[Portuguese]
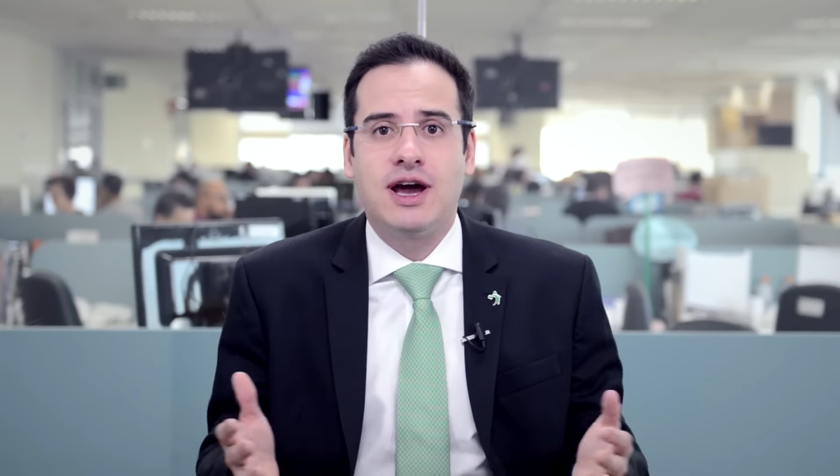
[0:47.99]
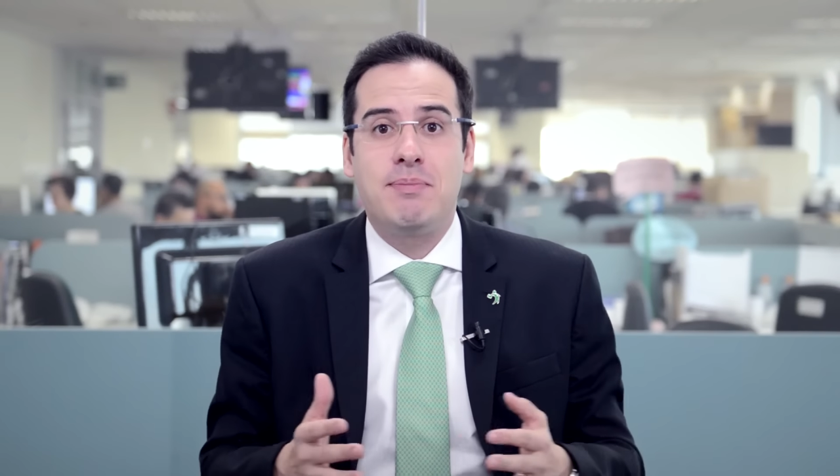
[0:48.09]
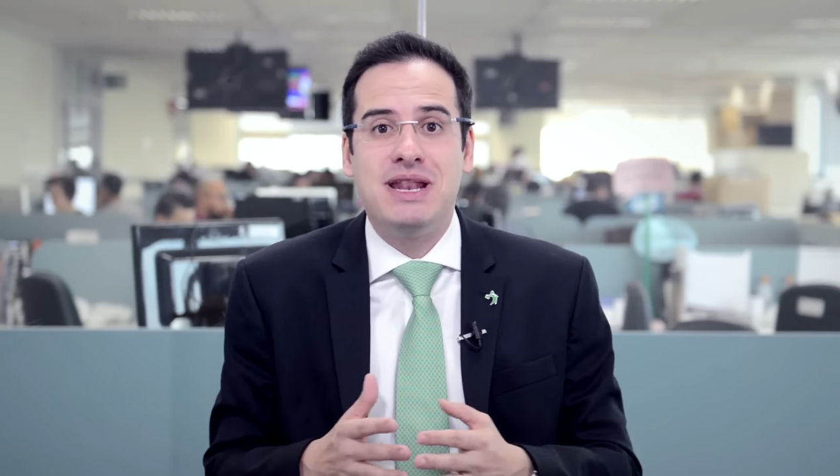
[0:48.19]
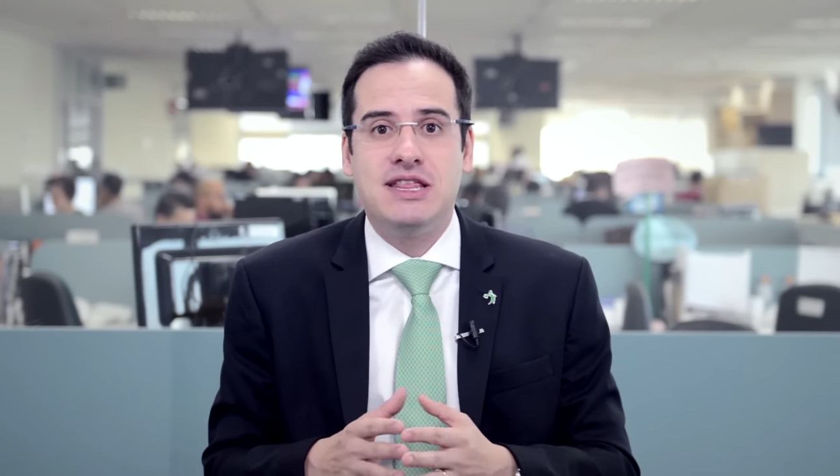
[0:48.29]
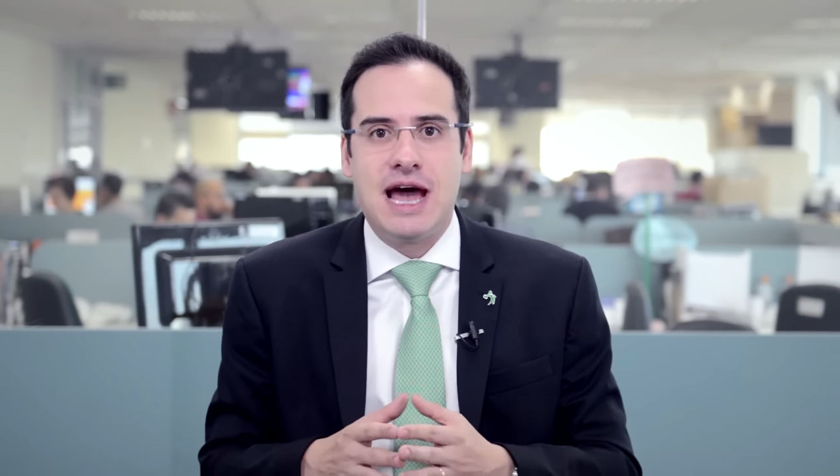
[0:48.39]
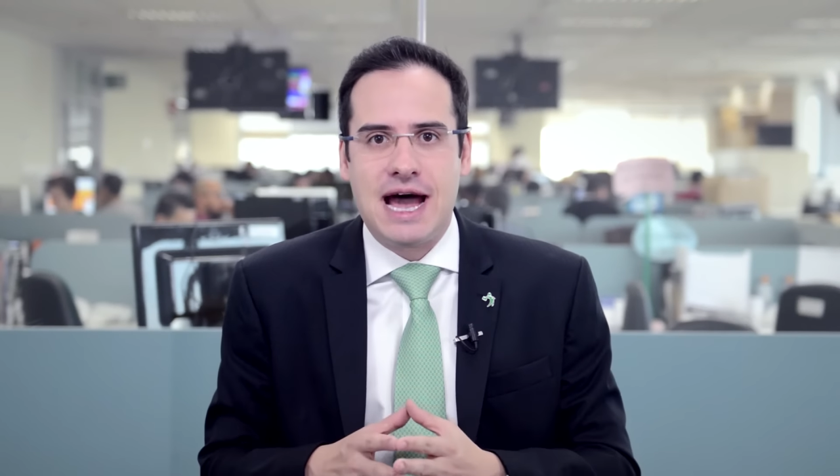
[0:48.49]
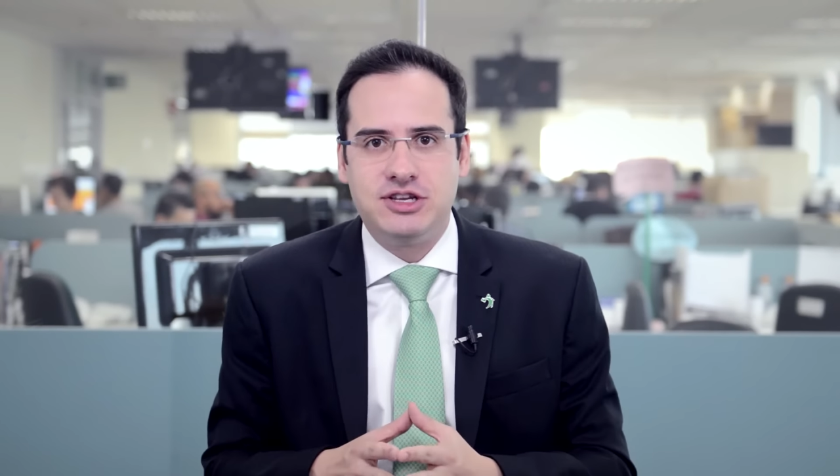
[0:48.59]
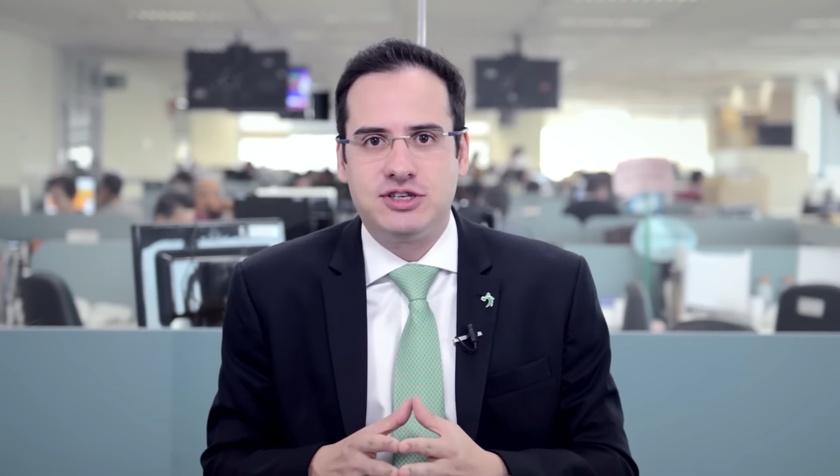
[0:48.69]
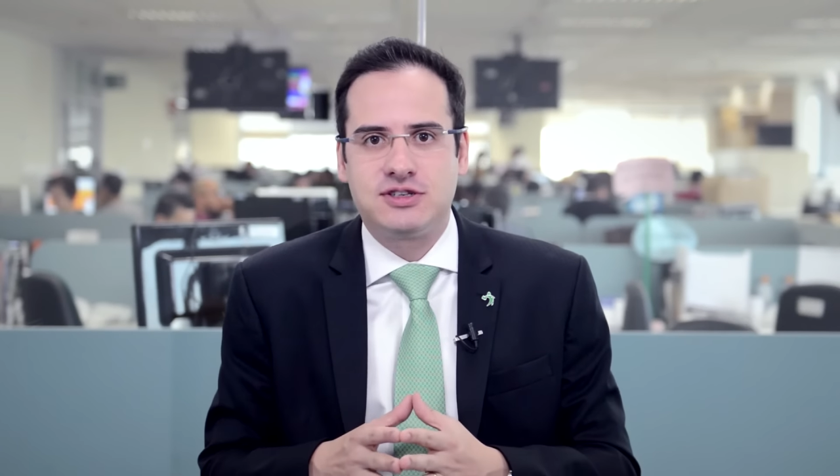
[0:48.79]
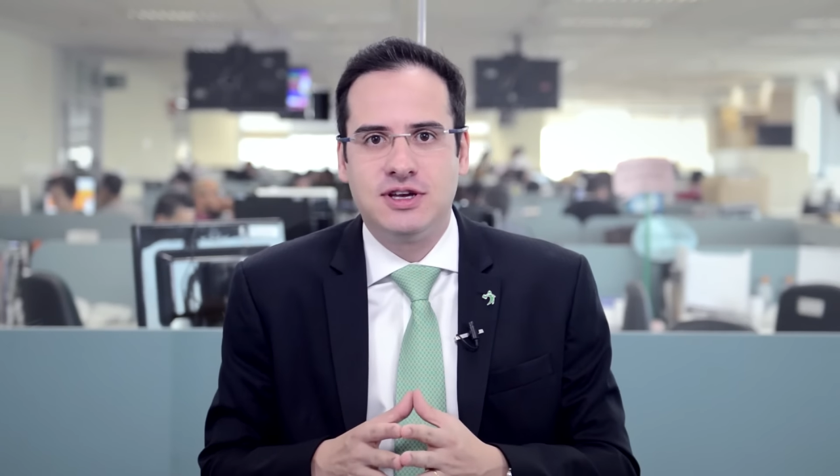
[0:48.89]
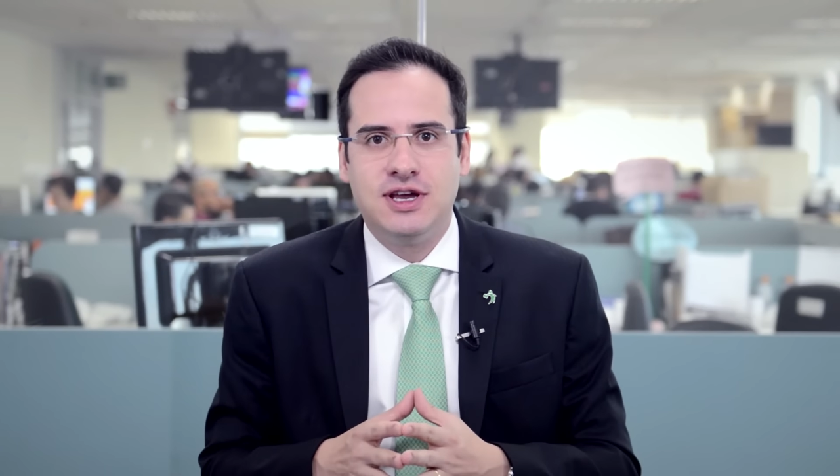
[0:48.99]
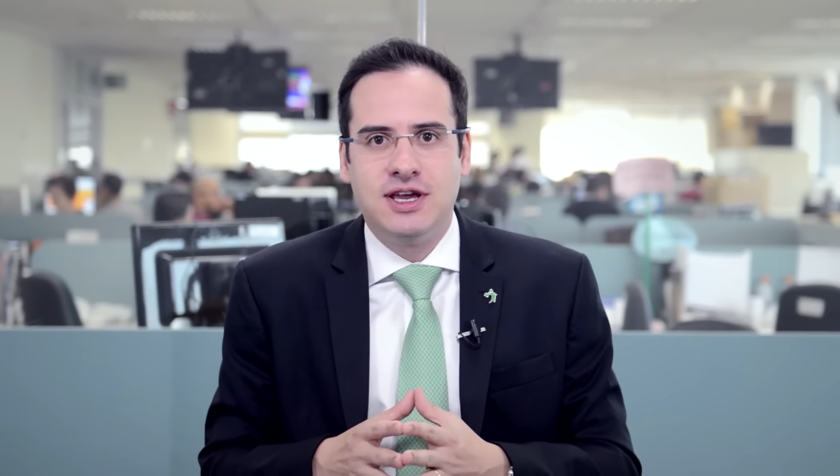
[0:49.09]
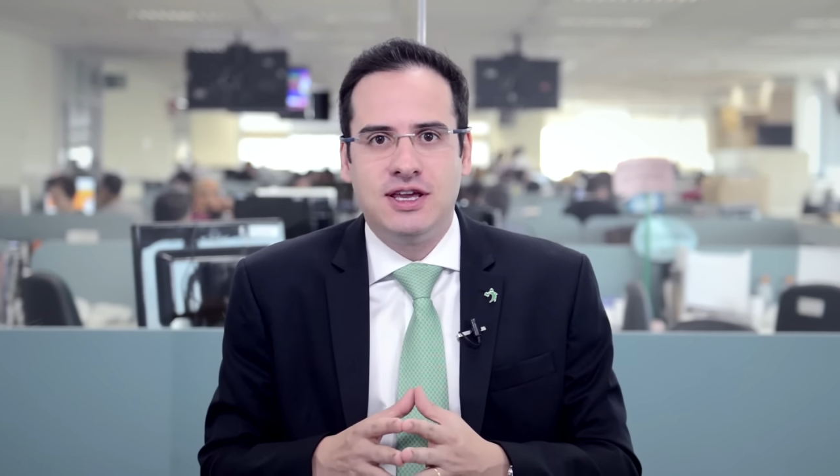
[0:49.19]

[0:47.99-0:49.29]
habilidades.